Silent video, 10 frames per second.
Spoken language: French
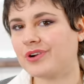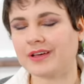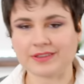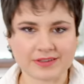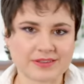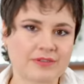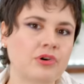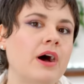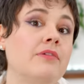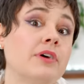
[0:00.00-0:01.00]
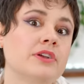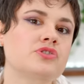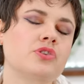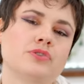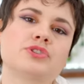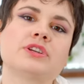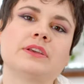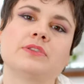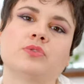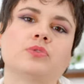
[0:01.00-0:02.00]
voilà, d'avoir un vrai échange
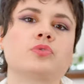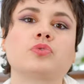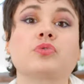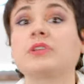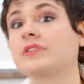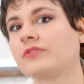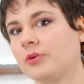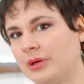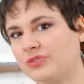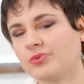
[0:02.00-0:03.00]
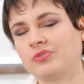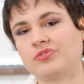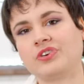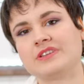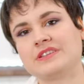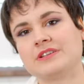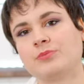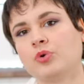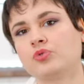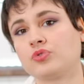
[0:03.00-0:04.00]
et de, trouver des informations
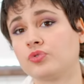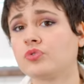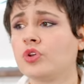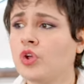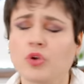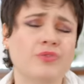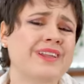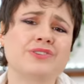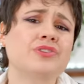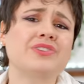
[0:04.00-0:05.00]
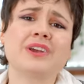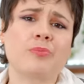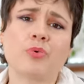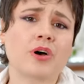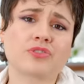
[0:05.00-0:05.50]
facilement, de se voilà, sentir moins